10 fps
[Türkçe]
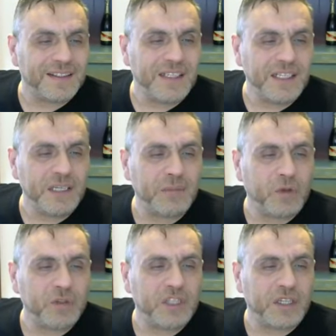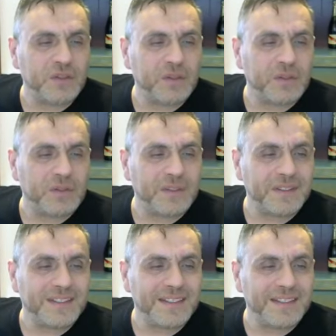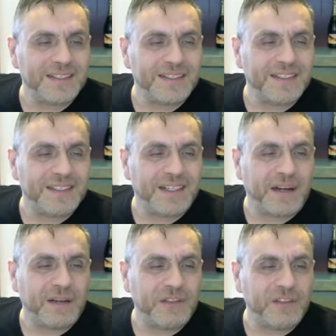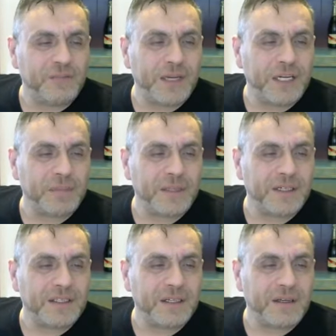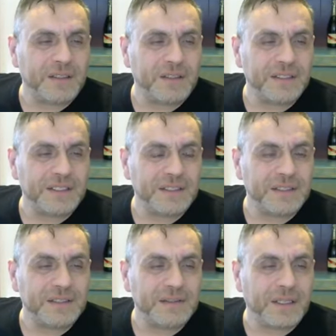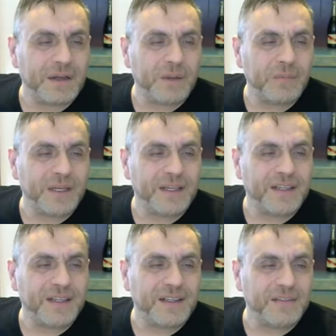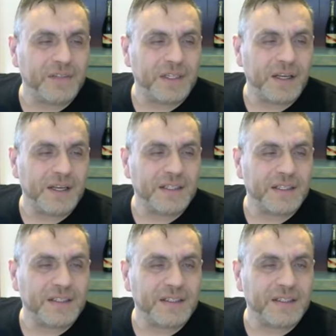İyiyim Olcayto. Arif merhaba. Kaan, Kaan Bey Figen.